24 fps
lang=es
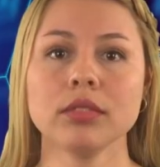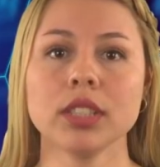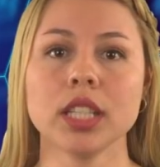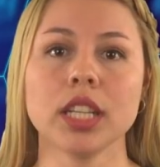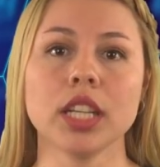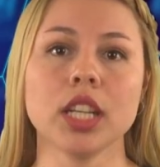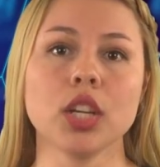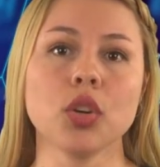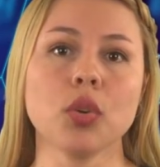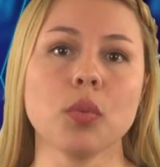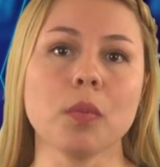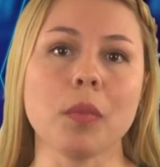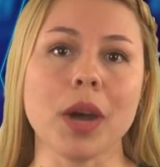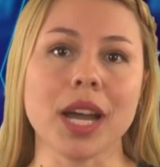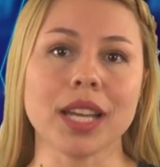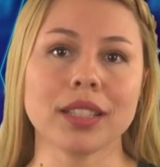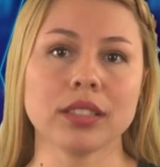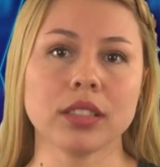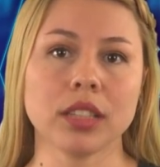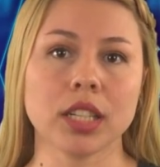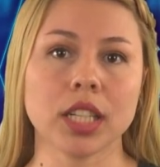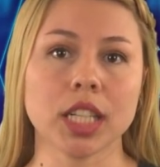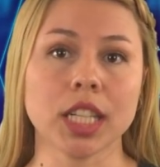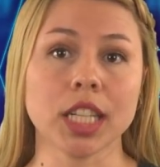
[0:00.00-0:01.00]
tiene un
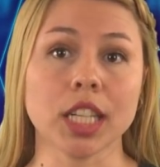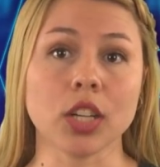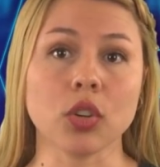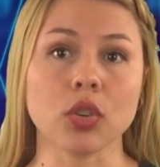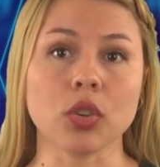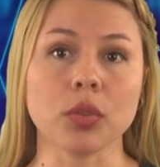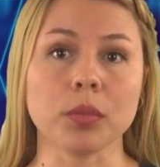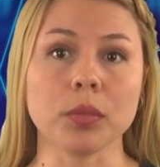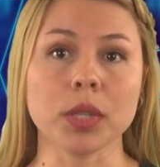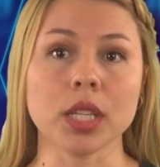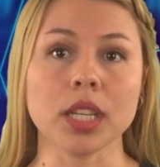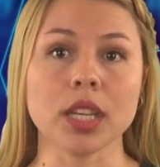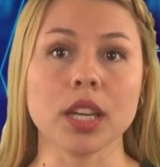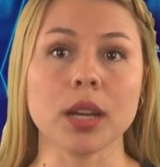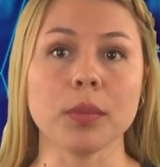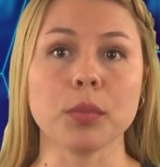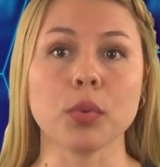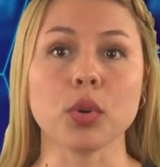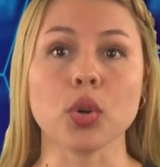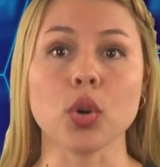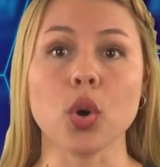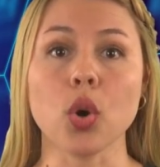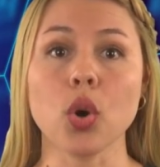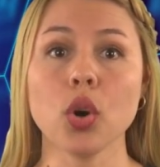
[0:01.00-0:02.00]
máster en economía
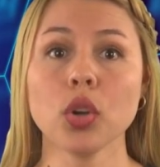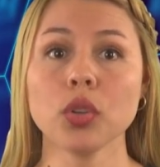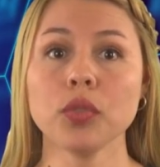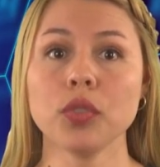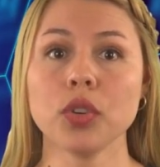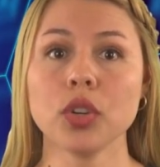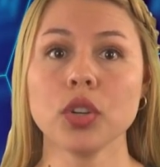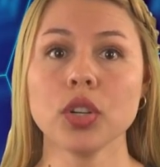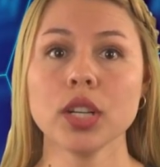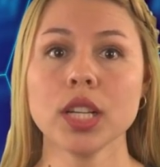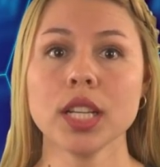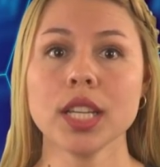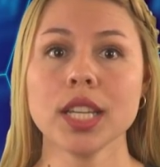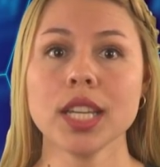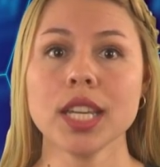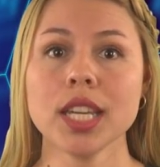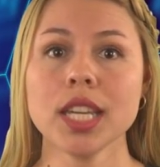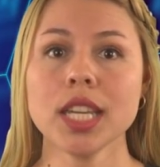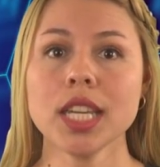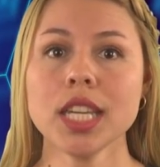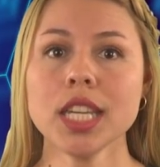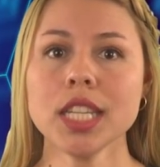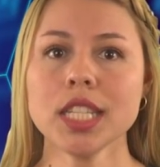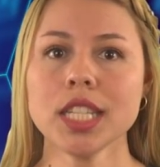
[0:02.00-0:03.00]
por Oxford
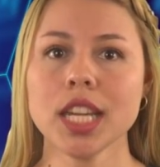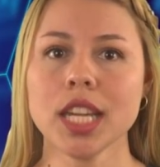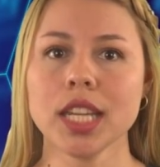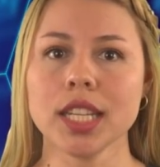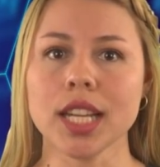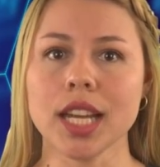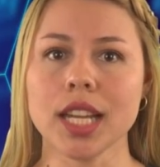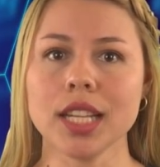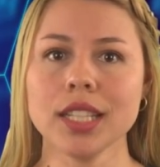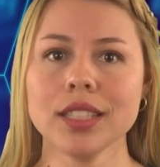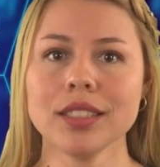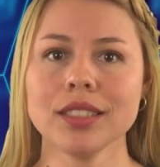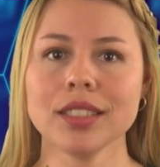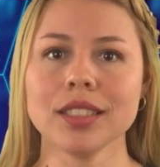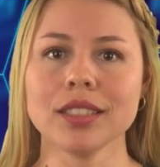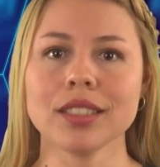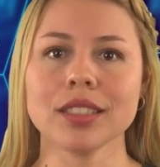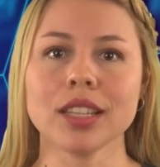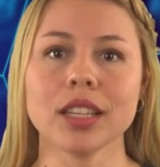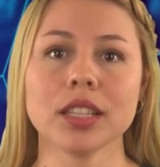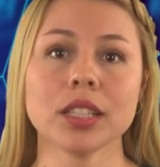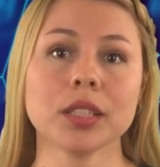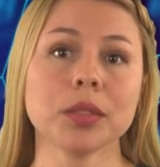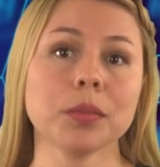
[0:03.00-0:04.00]
y
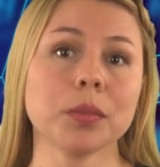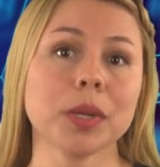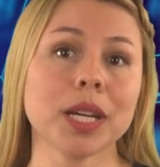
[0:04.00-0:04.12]
Chainalysis es